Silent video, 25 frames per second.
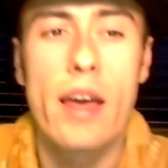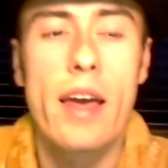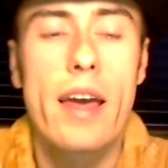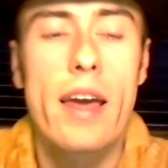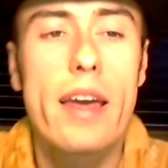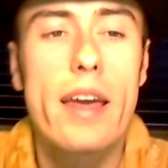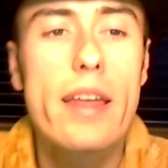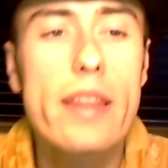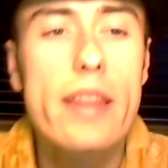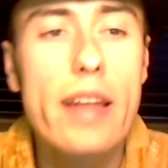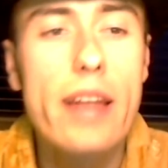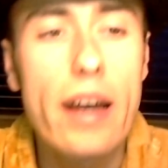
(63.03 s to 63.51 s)

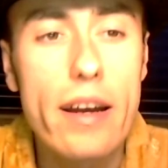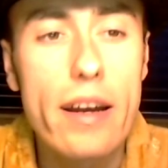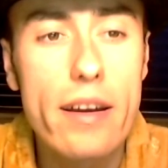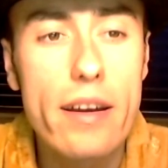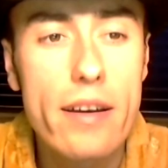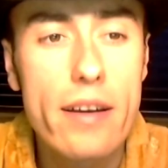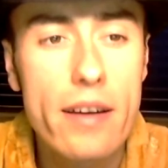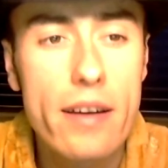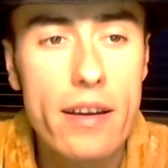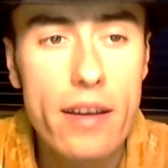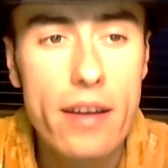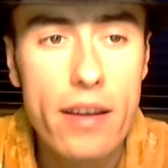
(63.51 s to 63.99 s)
Итак,
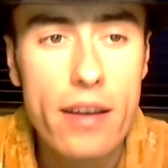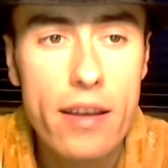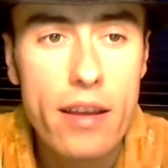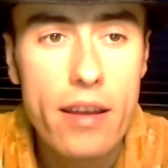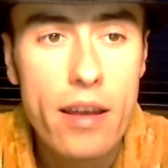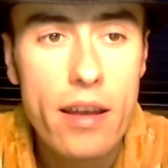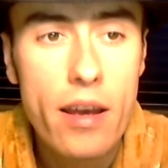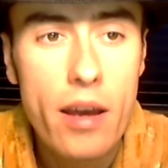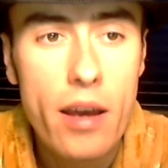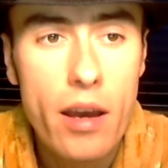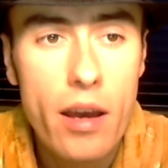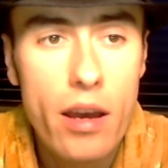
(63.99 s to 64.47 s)

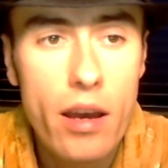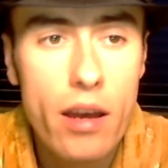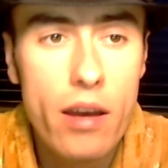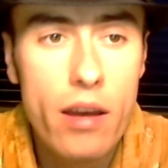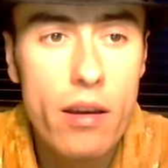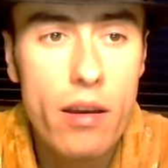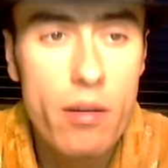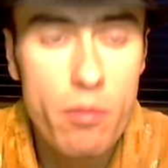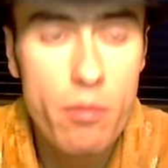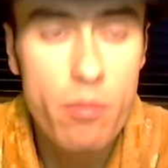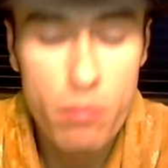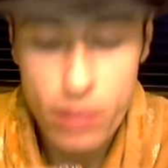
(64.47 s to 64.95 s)

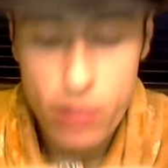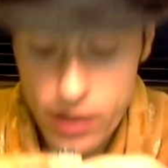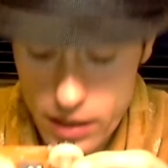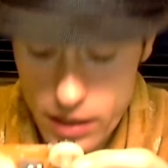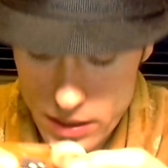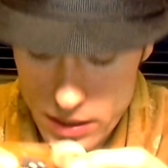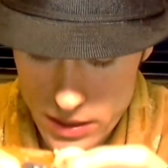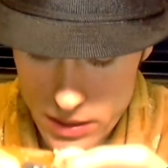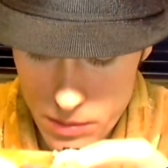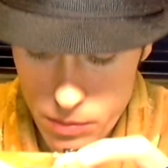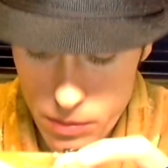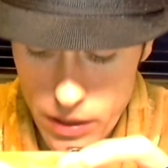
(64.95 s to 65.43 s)
мы
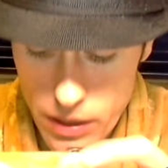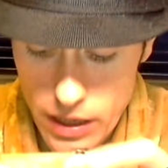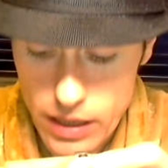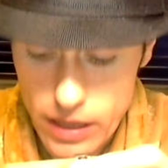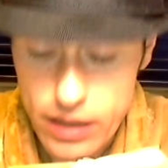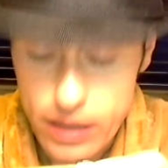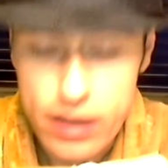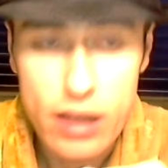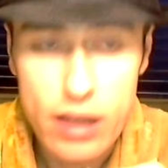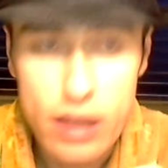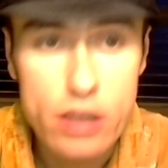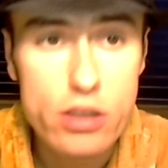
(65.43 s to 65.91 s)

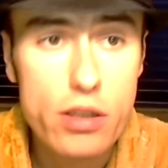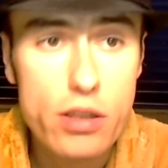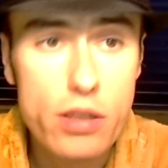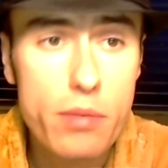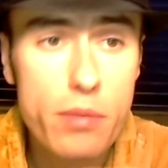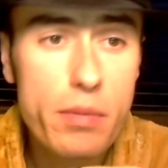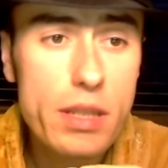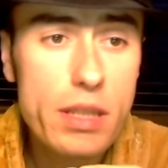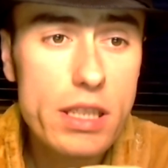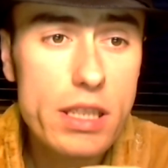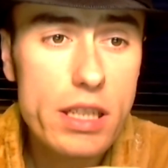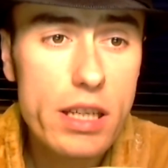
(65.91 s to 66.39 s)
разобрали наши
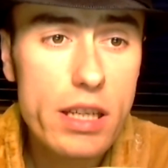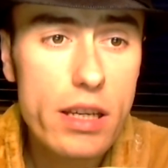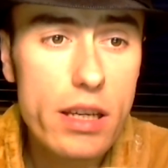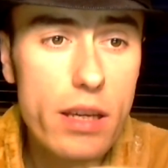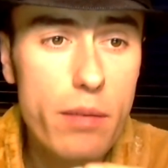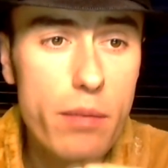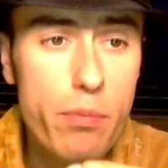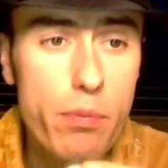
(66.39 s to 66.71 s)
мышки,